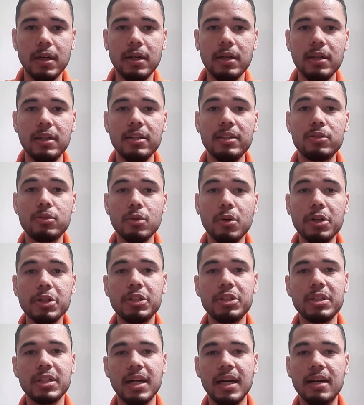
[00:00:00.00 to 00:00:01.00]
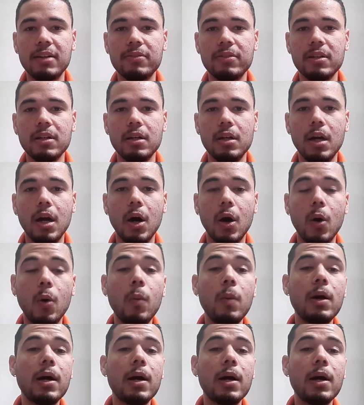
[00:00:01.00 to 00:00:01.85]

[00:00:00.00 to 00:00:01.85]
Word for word: que sorteava um